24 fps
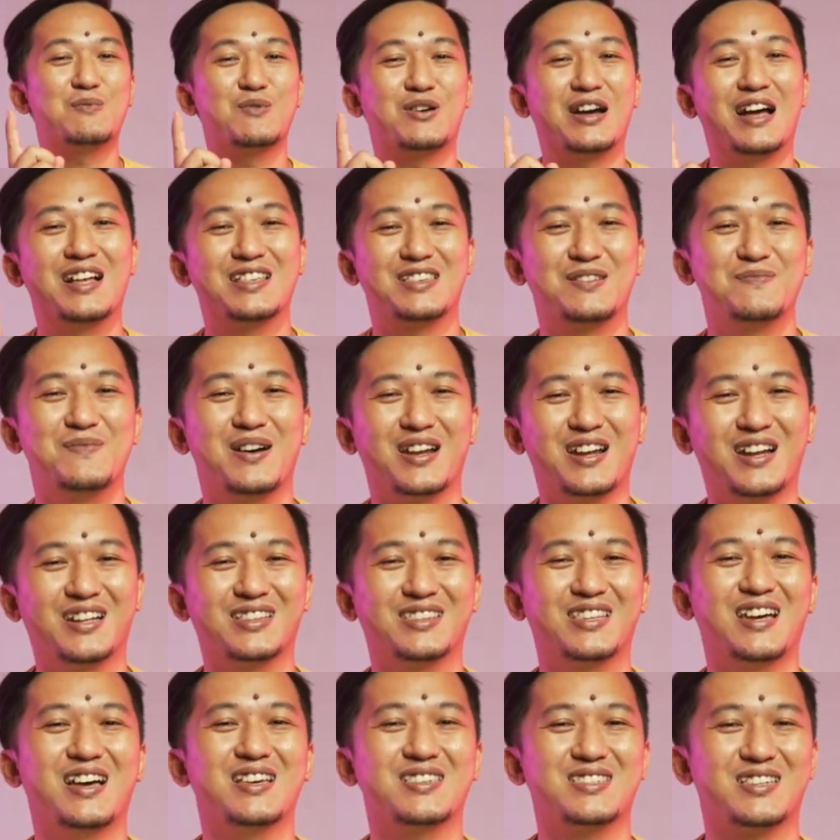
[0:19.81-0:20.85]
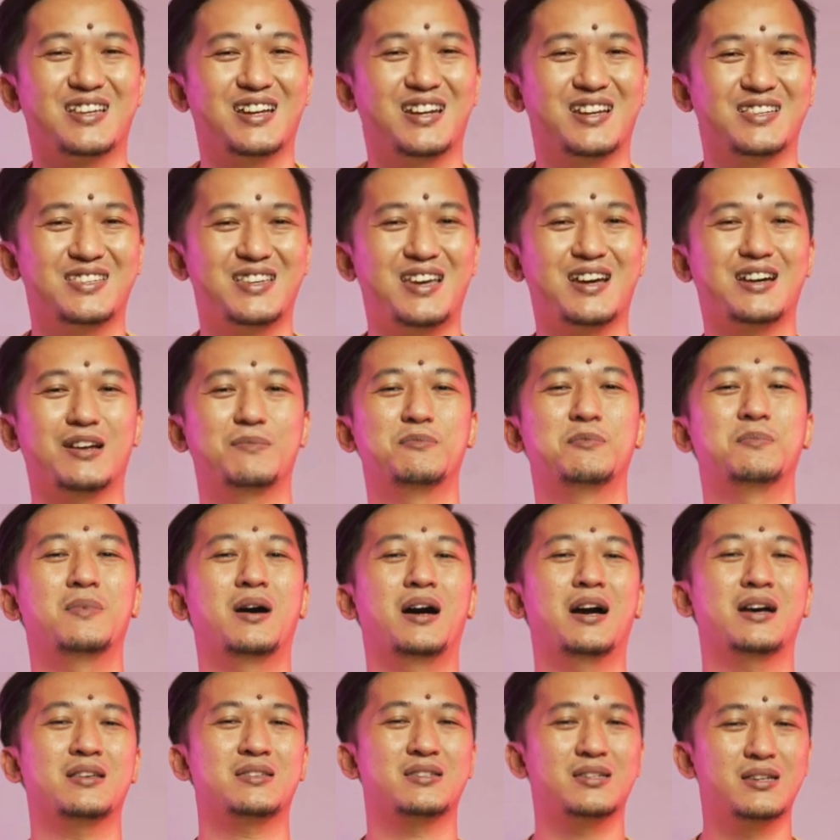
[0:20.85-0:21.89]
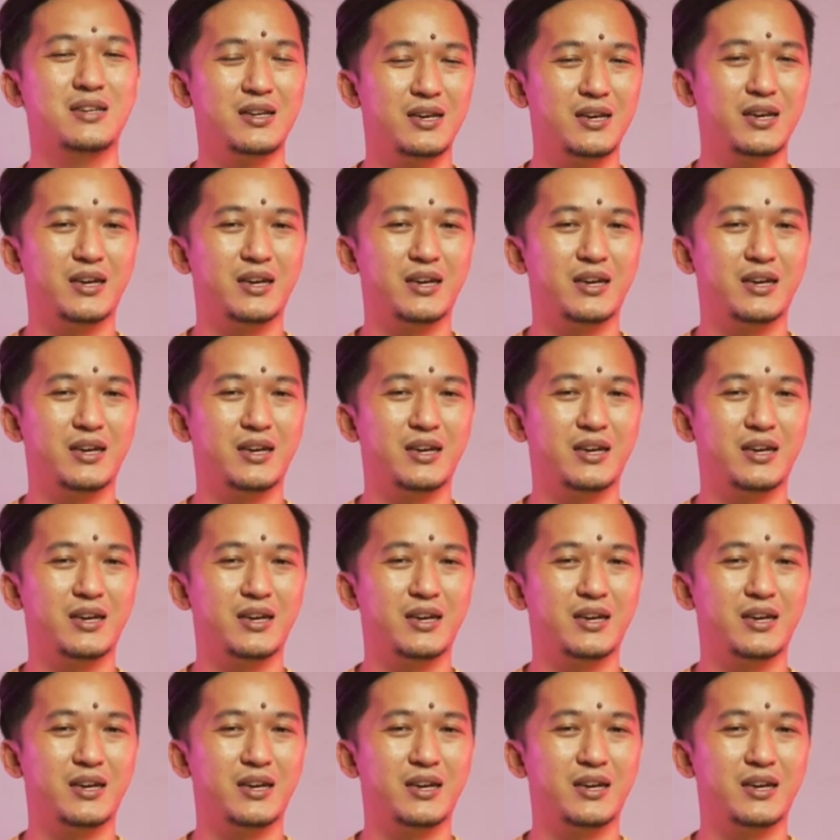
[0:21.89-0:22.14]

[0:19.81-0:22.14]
bukan sembarang tas karena saya akan membahas